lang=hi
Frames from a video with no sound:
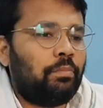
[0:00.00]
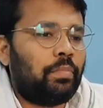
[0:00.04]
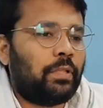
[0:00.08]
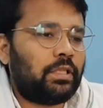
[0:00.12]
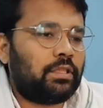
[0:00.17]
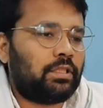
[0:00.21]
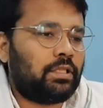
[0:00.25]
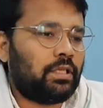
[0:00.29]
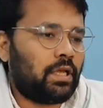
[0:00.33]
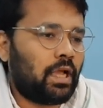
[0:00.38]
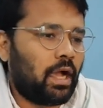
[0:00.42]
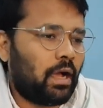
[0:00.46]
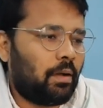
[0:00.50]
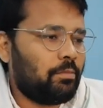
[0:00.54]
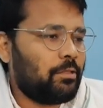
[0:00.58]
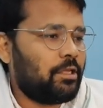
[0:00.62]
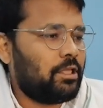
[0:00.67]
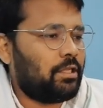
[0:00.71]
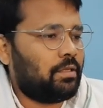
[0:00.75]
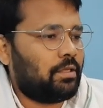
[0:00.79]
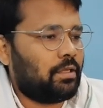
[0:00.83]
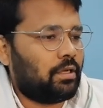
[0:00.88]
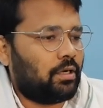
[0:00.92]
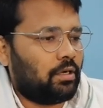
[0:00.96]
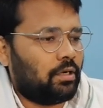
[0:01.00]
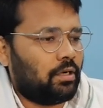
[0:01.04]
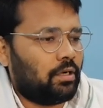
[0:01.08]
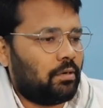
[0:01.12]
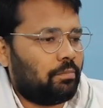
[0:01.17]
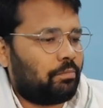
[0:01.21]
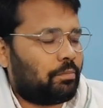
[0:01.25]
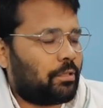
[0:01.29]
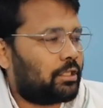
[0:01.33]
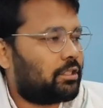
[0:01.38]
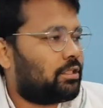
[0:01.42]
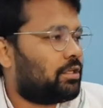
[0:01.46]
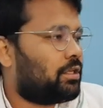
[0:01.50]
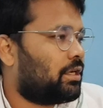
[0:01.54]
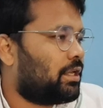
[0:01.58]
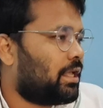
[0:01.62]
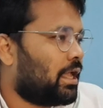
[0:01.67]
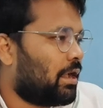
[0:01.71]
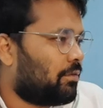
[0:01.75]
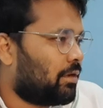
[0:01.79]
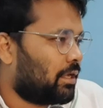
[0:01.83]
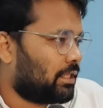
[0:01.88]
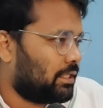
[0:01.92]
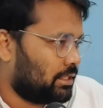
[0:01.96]
प्रतिकामी
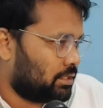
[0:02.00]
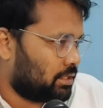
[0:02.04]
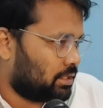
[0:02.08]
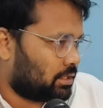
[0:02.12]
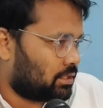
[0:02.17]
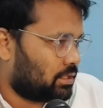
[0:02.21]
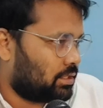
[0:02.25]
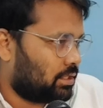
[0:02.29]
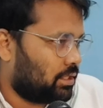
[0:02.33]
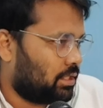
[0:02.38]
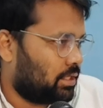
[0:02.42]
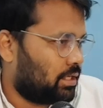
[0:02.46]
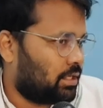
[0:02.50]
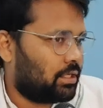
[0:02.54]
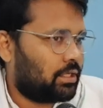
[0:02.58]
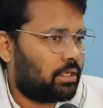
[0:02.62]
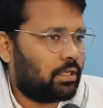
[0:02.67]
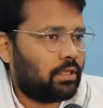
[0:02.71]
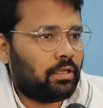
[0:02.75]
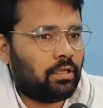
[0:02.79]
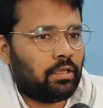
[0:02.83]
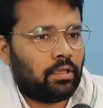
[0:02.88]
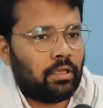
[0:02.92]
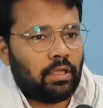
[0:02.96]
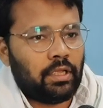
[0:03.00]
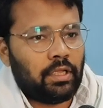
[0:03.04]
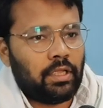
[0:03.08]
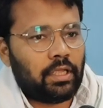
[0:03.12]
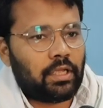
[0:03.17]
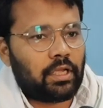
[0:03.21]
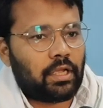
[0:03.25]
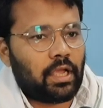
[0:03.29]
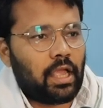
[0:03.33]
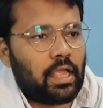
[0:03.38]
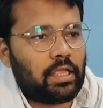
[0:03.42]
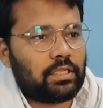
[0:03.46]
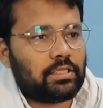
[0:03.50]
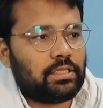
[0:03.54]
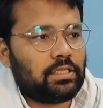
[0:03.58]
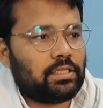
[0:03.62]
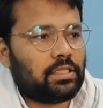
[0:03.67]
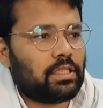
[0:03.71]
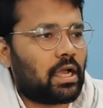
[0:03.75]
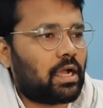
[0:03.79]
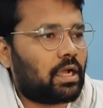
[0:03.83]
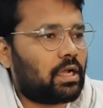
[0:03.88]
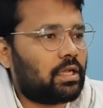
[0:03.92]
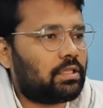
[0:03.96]
प्रतिक्रियावादी शक्ति है एक ऐसी
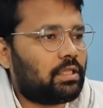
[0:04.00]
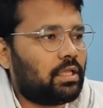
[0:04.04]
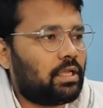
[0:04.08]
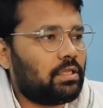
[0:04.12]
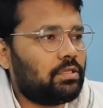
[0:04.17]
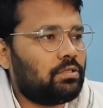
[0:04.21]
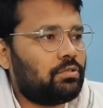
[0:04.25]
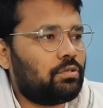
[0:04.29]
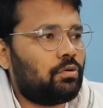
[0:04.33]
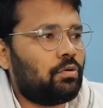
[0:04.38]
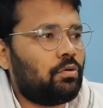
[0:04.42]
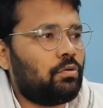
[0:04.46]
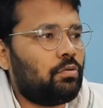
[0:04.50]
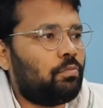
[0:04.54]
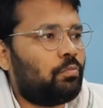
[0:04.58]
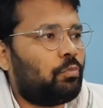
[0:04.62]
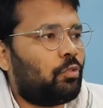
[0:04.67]
ताकत है जो